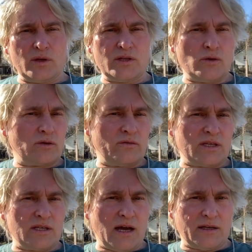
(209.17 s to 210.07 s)
und nicht
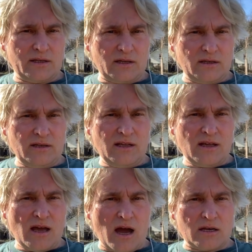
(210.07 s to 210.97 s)
irgendwelchen anderen
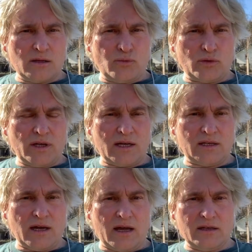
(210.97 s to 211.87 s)

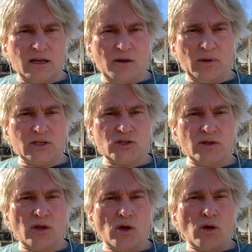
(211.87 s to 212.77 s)
Angebundenheiten anderer
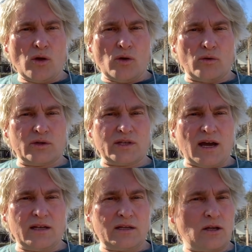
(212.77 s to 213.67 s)
Menschen,
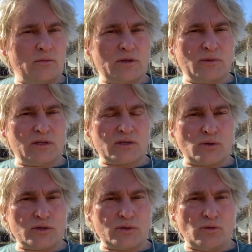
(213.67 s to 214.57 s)
und da liegt, glaube ich, mit
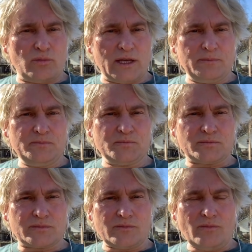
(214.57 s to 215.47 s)
das größte Problem.
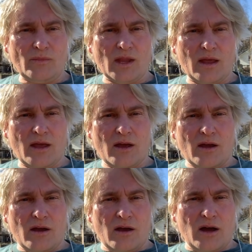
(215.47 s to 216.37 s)

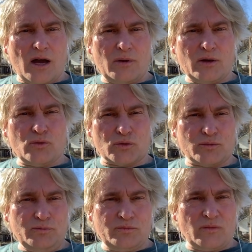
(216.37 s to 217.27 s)
Aber gut,